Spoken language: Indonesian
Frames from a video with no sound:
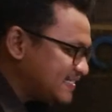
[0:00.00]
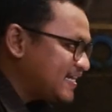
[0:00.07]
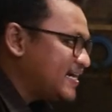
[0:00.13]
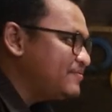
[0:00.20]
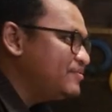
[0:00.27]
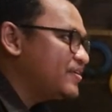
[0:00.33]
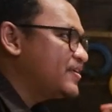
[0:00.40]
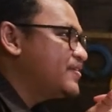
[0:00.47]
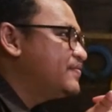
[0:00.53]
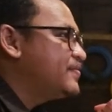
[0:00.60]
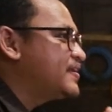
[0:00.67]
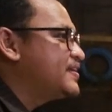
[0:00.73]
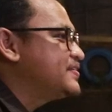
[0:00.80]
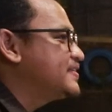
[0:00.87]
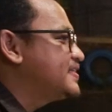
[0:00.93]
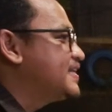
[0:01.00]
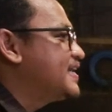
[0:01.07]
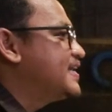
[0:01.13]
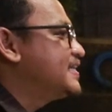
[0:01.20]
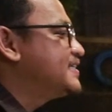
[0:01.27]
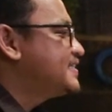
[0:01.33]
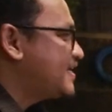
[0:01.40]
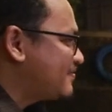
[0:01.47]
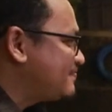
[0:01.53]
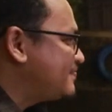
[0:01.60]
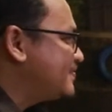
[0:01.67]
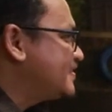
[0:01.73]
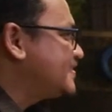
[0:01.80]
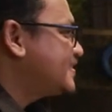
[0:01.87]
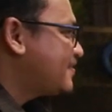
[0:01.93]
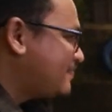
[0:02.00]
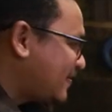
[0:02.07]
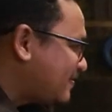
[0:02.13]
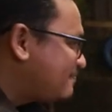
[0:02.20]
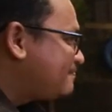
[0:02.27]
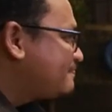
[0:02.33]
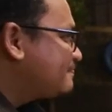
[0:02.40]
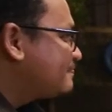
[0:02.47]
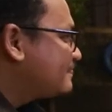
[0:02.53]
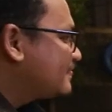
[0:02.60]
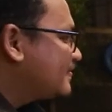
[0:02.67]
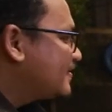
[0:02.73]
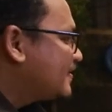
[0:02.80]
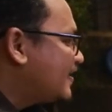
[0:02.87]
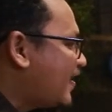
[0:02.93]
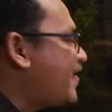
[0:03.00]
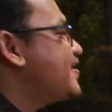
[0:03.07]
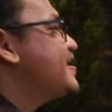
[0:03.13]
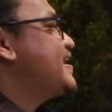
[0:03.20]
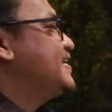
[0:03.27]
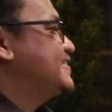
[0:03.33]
silakan Bu kalau mau lanjut. Siap. Siap, Diteruskan. Oh iya,